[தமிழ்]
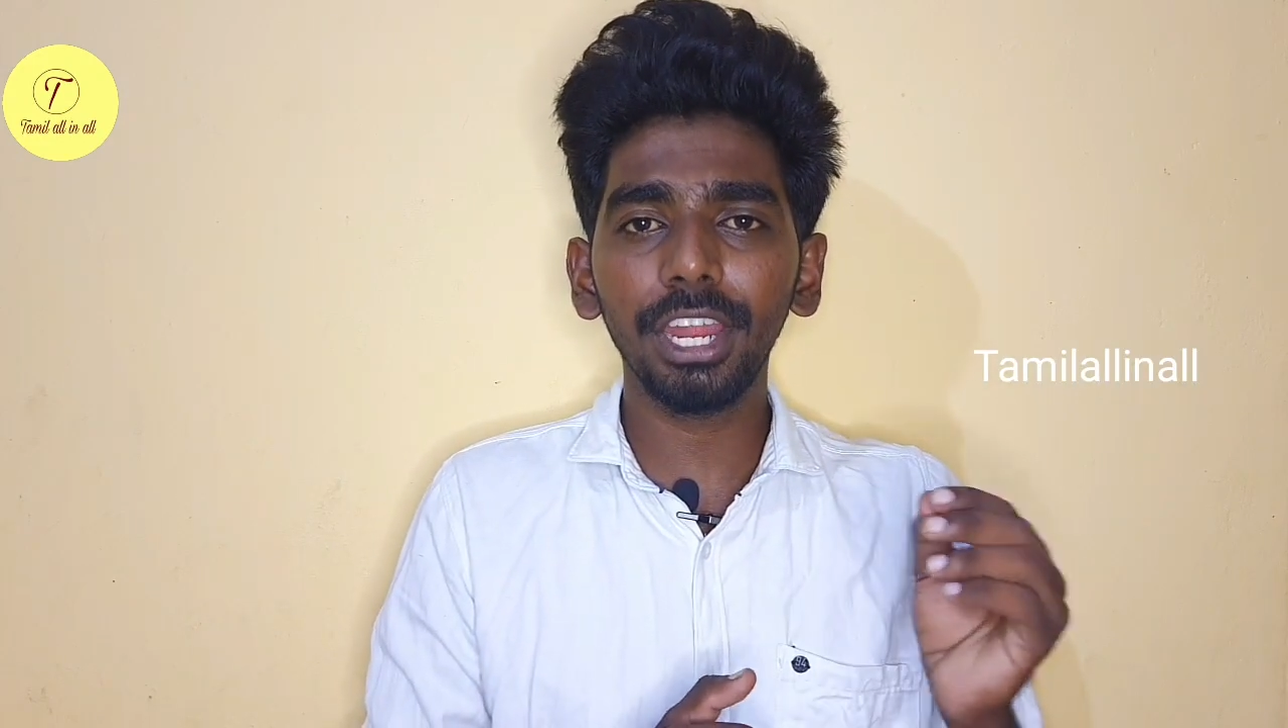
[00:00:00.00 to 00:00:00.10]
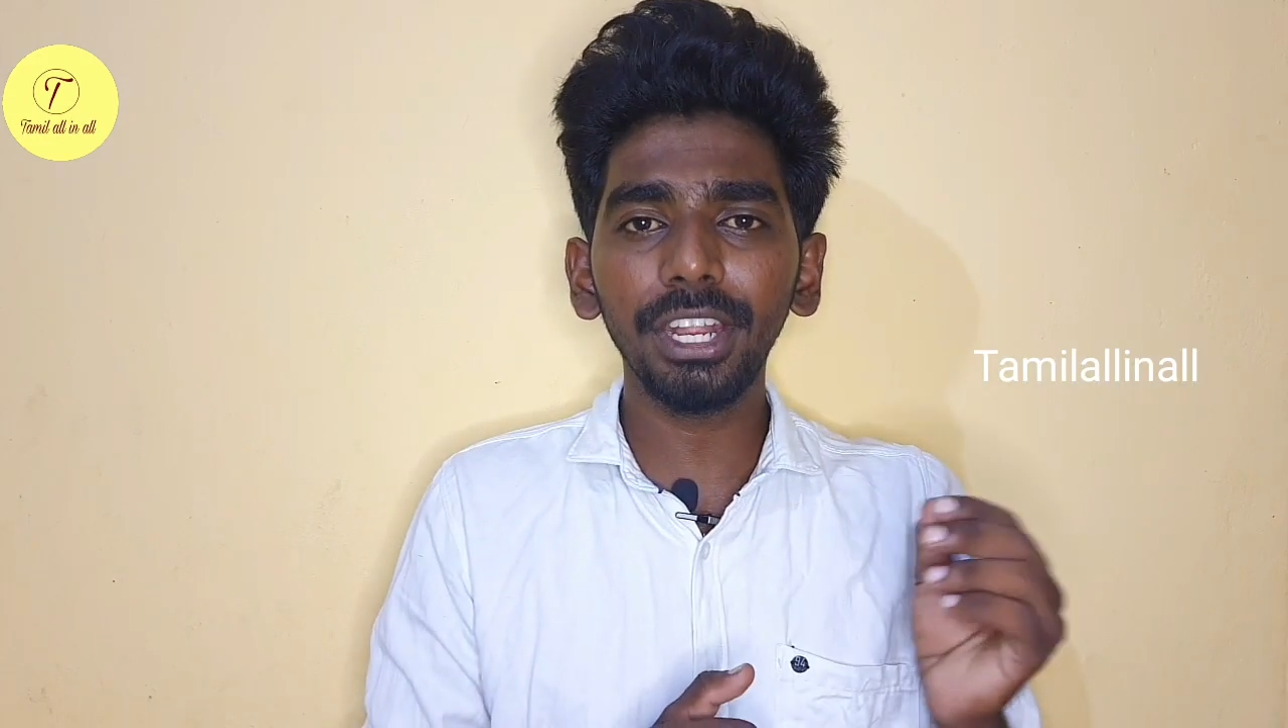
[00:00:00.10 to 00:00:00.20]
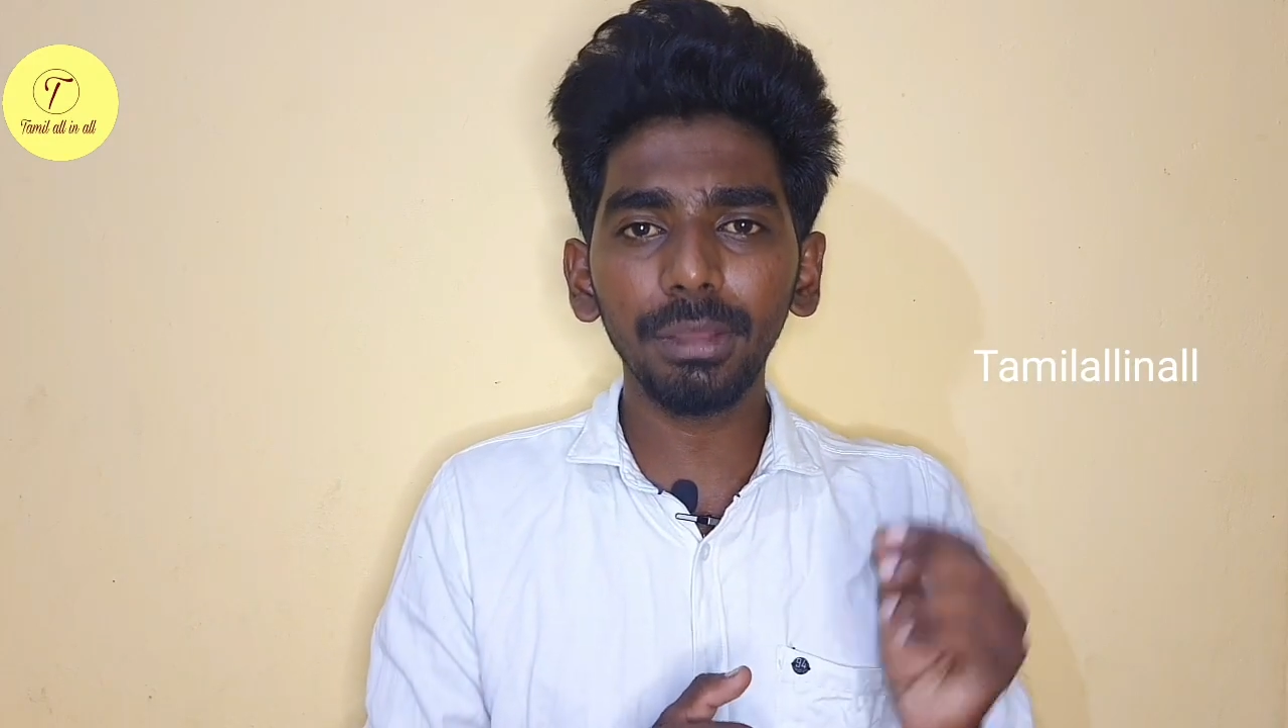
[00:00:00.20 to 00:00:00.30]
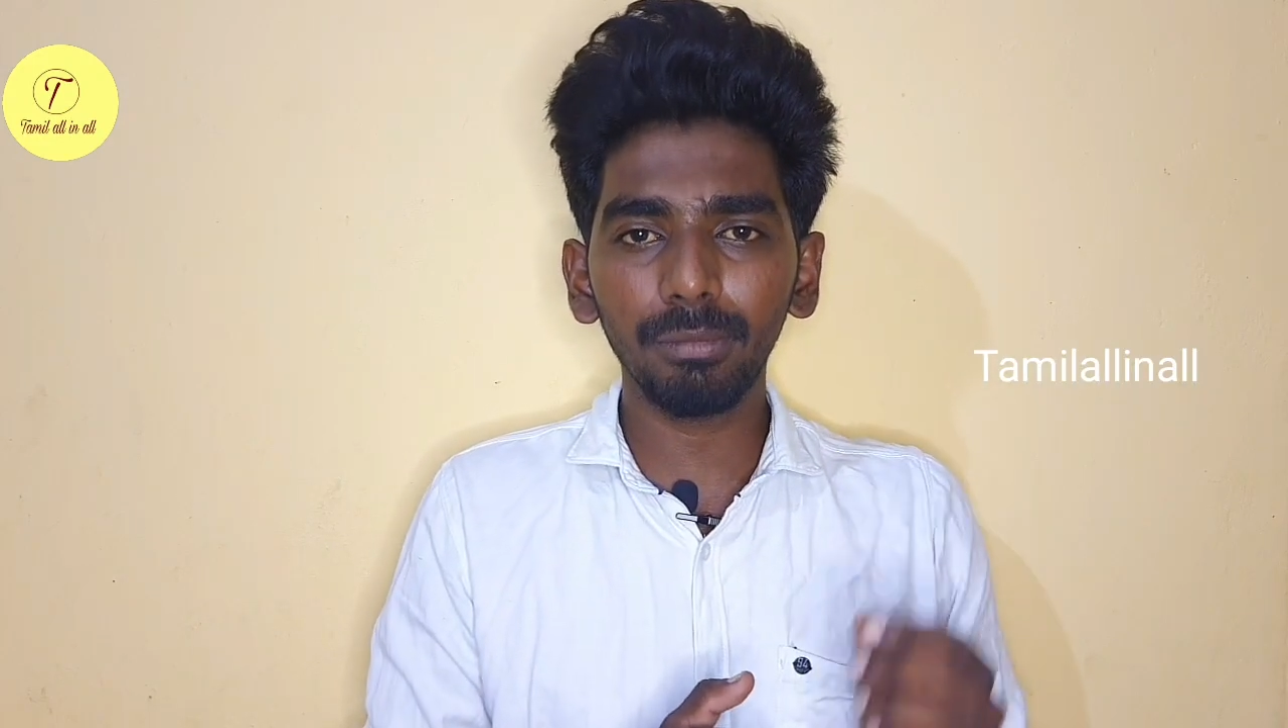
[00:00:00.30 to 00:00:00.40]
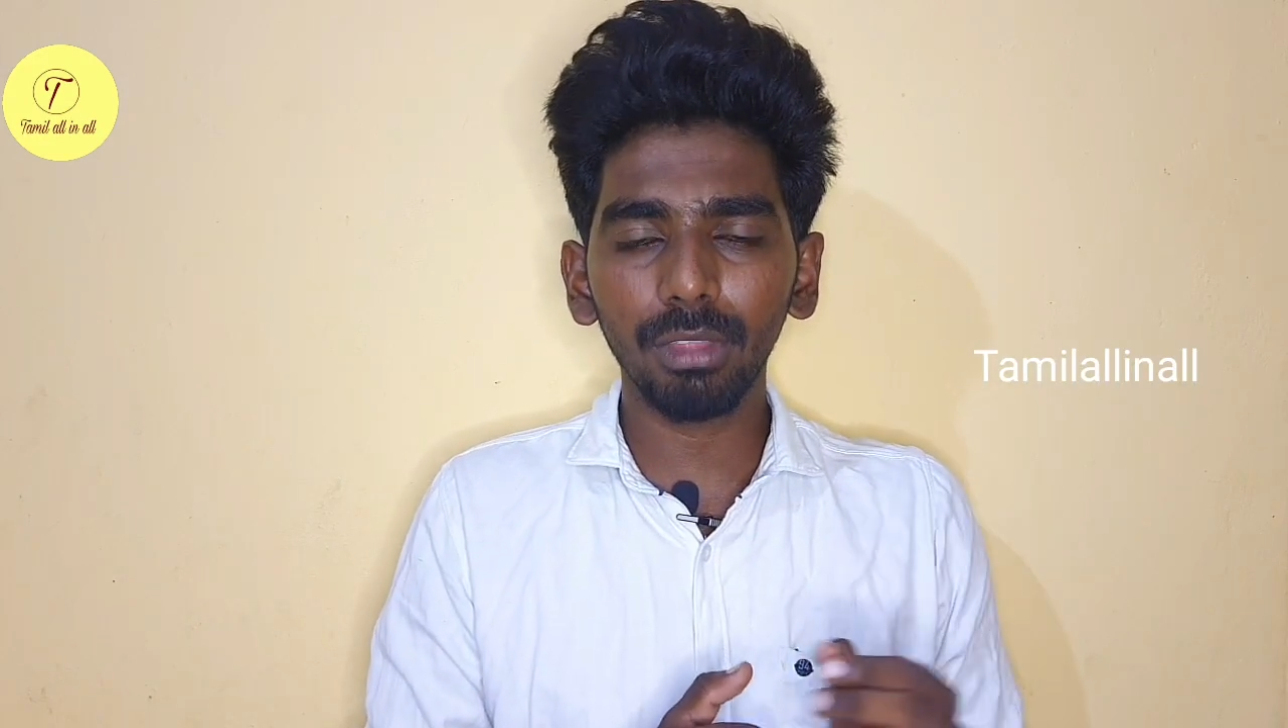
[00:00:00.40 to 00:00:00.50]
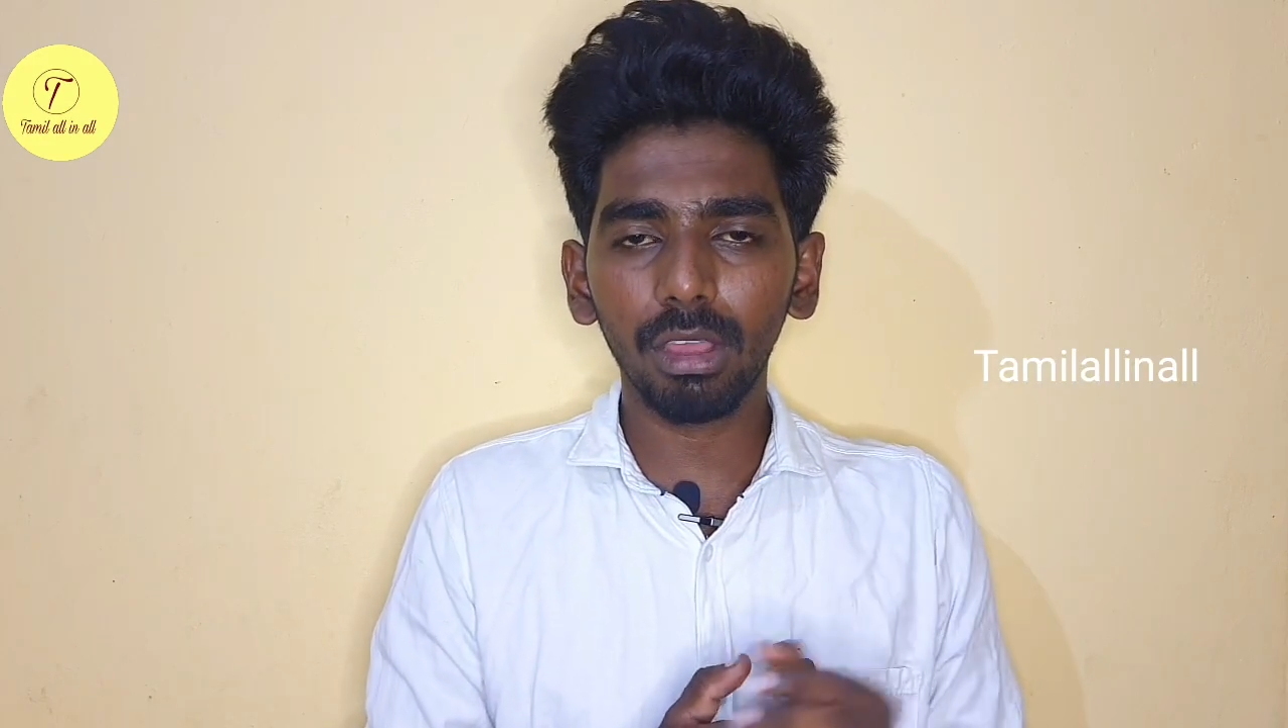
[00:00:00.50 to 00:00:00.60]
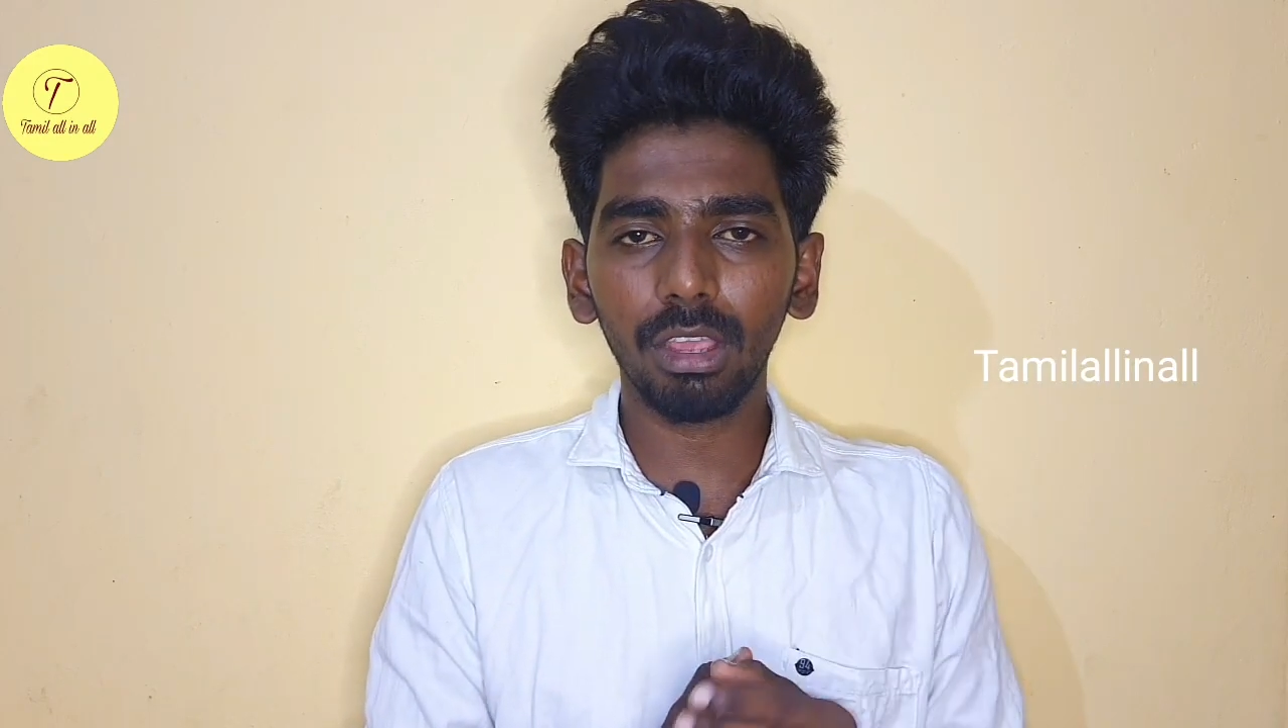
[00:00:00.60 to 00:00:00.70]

ஏடிஎம்